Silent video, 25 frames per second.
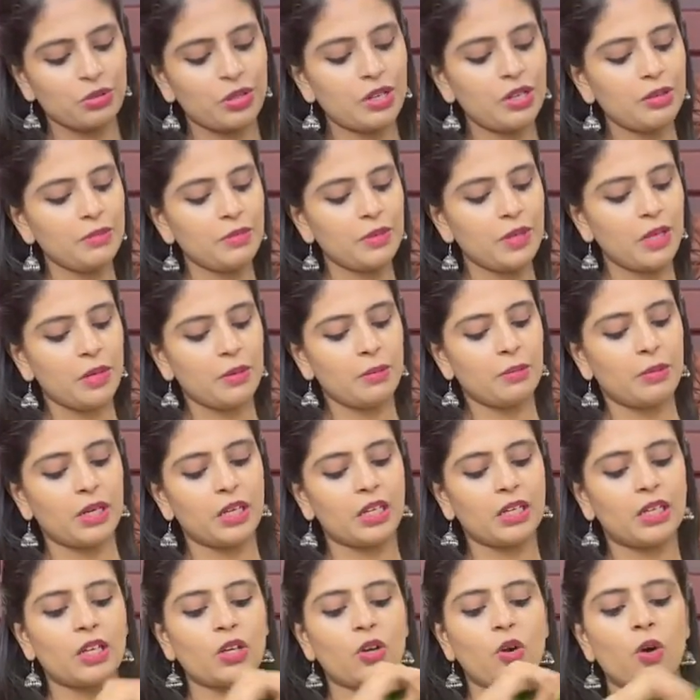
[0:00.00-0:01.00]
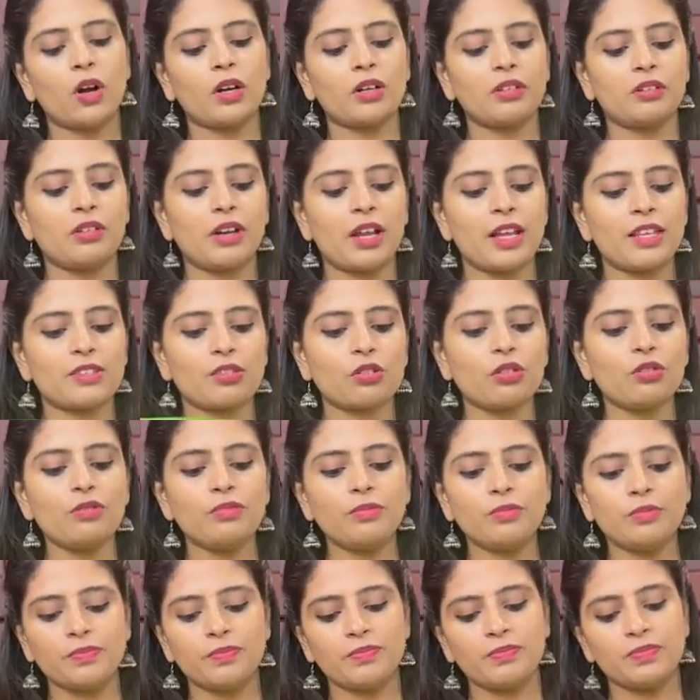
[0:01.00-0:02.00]
కూడా మనకి కాంట్రాస్ట్లో
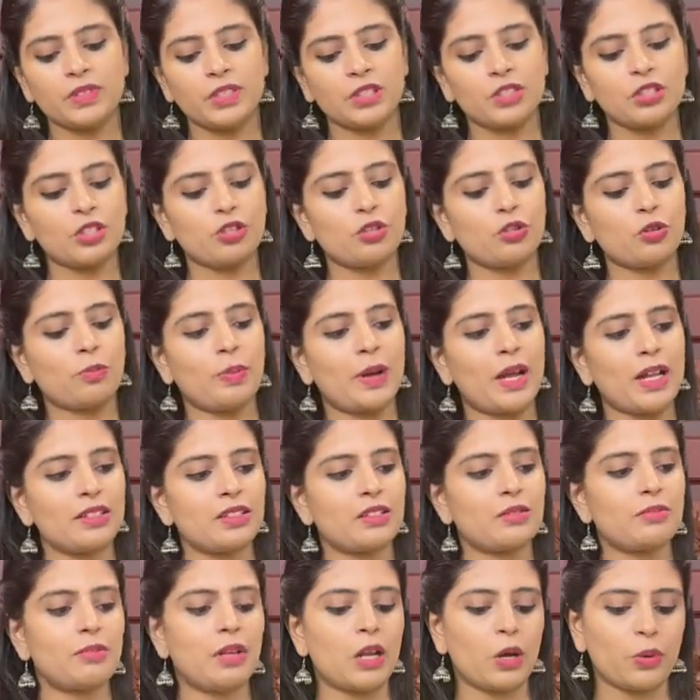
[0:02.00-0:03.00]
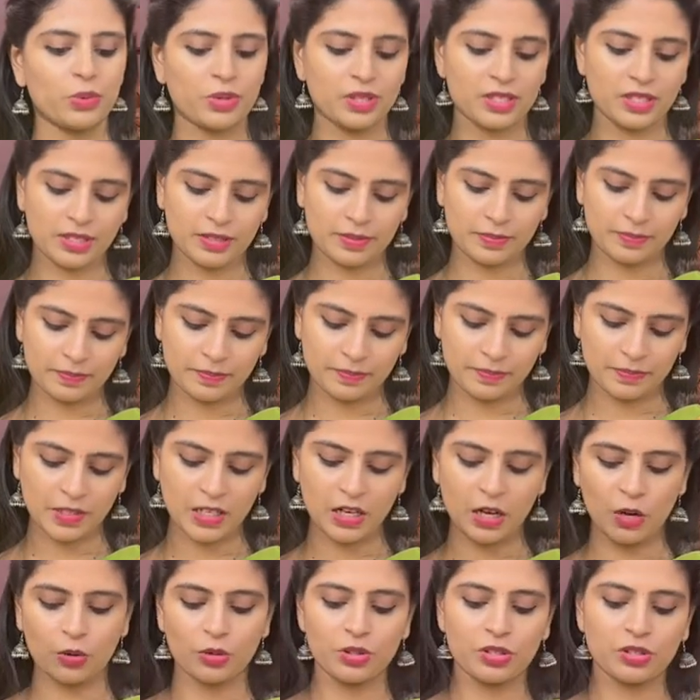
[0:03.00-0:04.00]
టిష్యూ ప్యాటర్న్ బ్లౌజ్
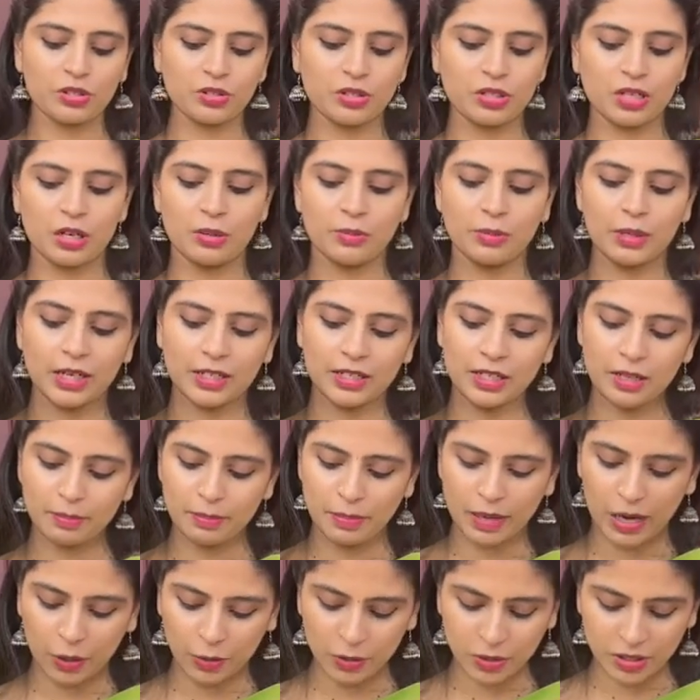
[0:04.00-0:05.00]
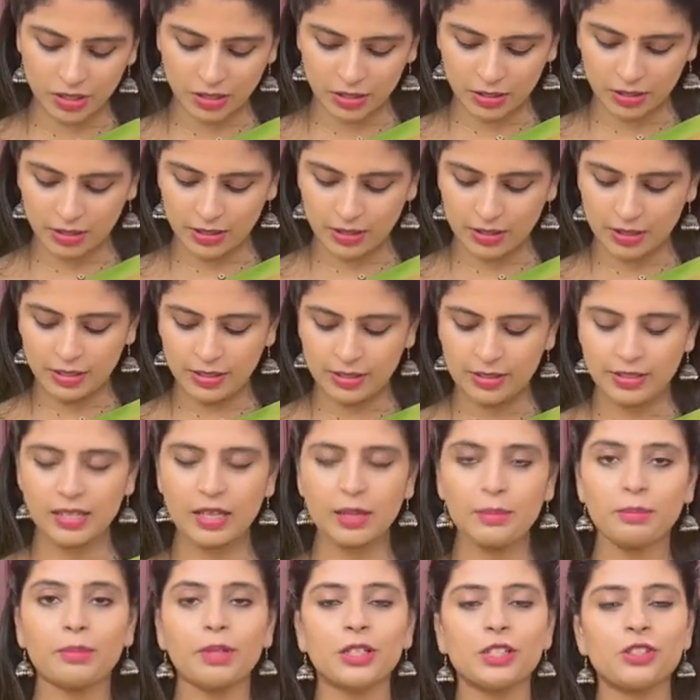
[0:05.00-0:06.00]
ఇలా వస్తుందన్నమాట బ్లౌజ్
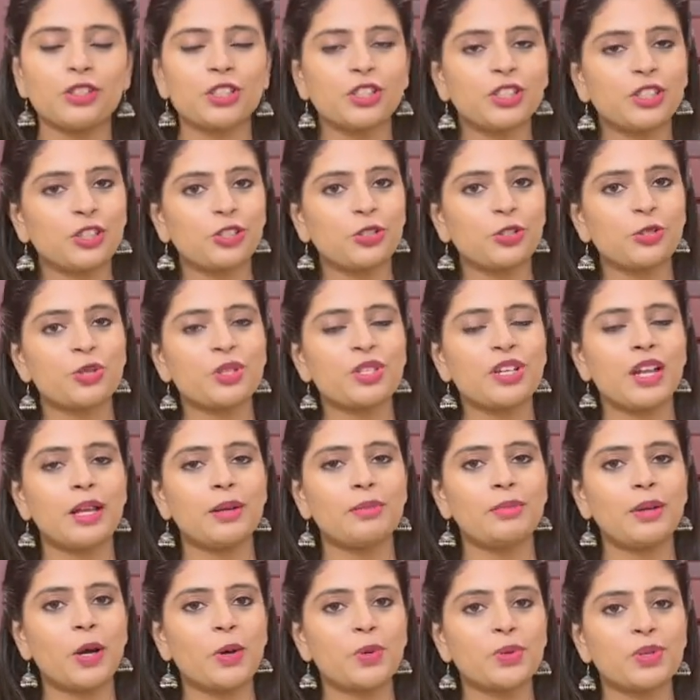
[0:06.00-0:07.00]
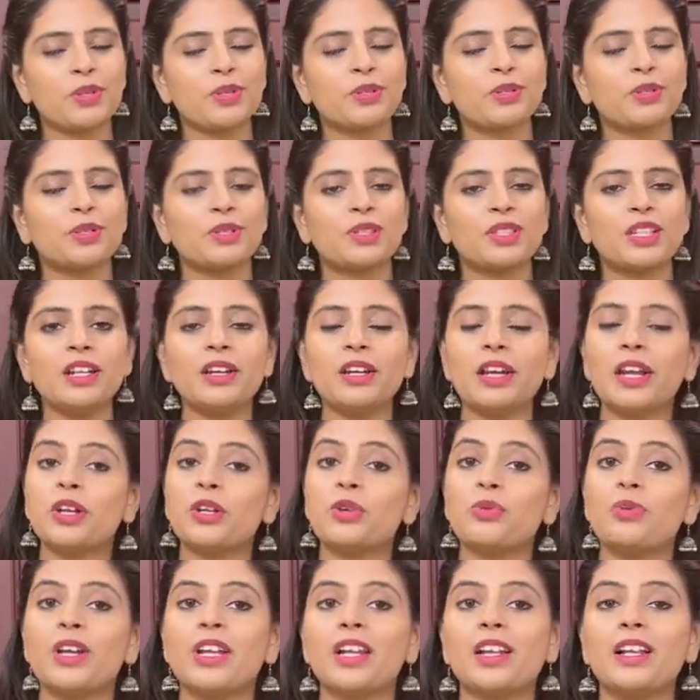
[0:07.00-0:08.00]
సేమ్ మంచి టిష్యూ స్టైల్ బ్లౌజ్ ఉంటుంది
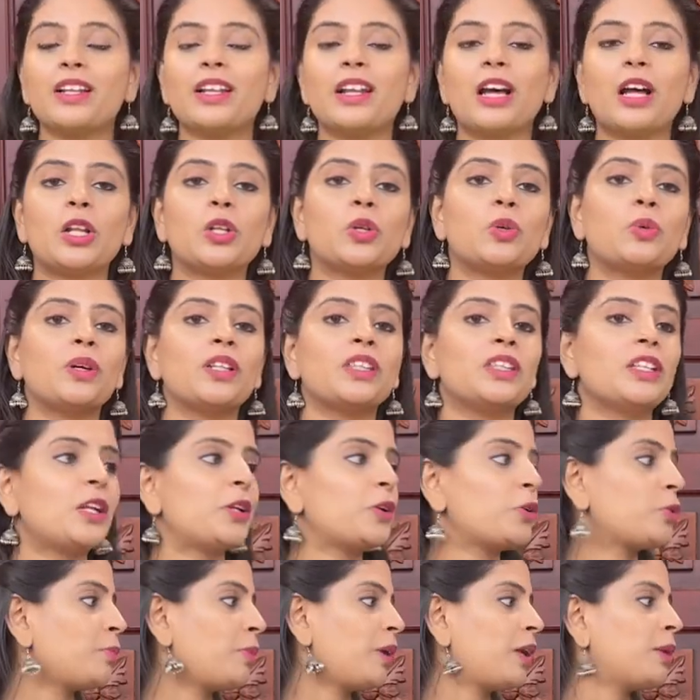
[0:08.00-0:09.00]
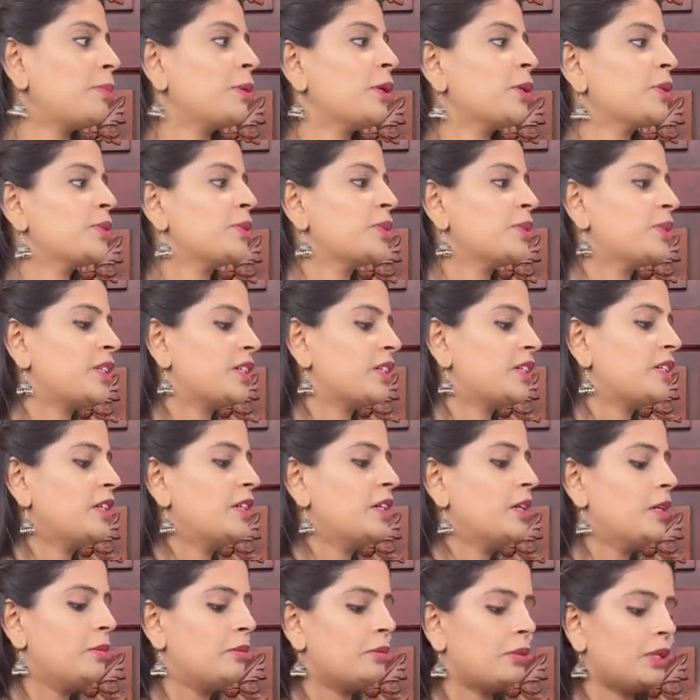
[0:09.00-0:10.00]
రెండు వేల నాలుగు వందల రూపాయలు పడుతుంది
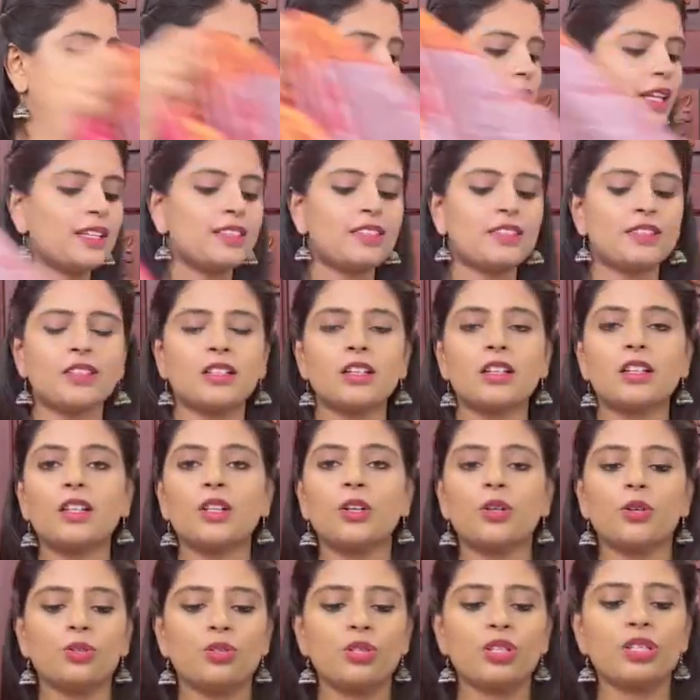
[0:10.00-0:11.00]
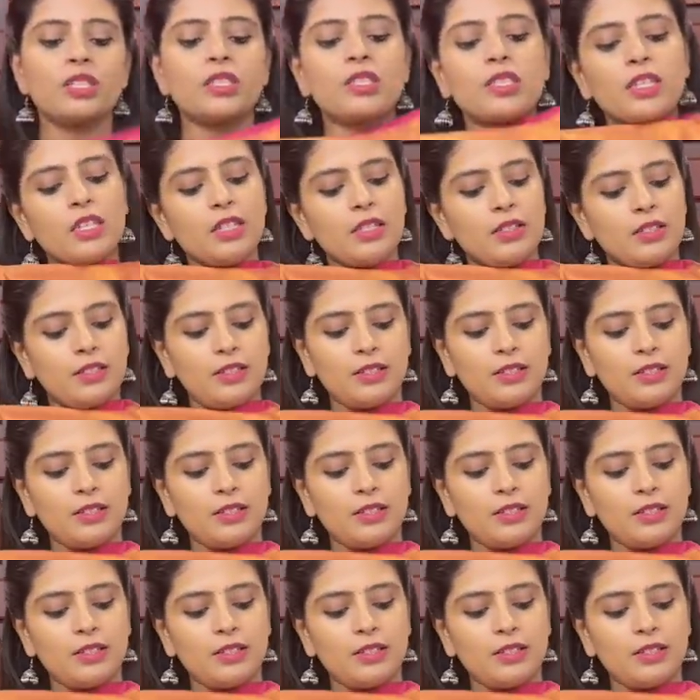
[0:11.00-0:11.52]
నెక్స్ట్ కలర్ వచ్చేసి